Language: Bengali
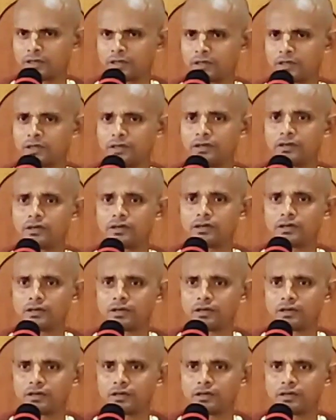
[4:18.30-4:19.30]
হ্যাঁ
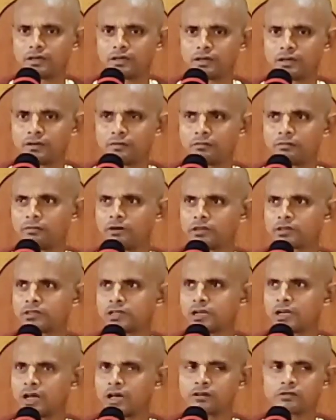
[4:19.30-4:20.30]

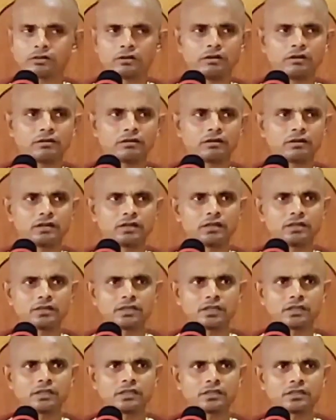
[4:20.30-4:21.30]
বসার আসন
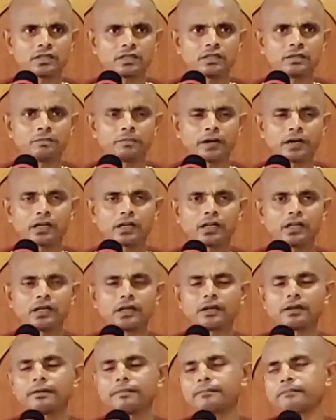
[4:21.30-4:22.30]
ইত্যাদি ইত্যাদি পাঠালে
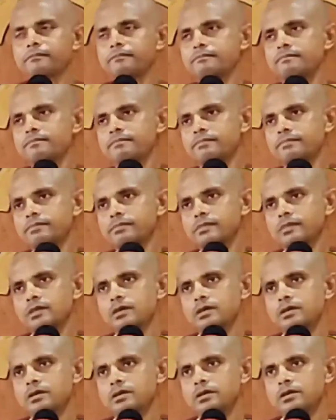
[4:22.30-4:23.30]

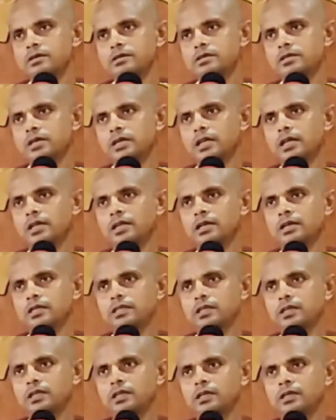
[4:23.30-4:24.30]
সেটা নিয়ে
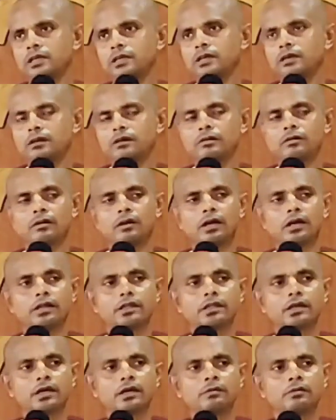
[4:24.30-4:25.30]
তিনি ওখানে
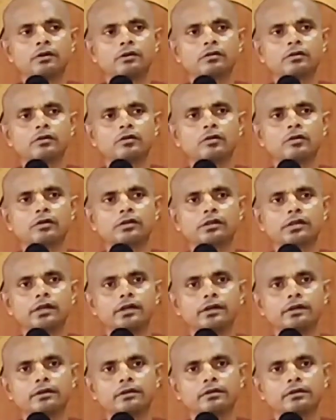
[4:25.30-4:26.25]
থেকে ভজন করতেন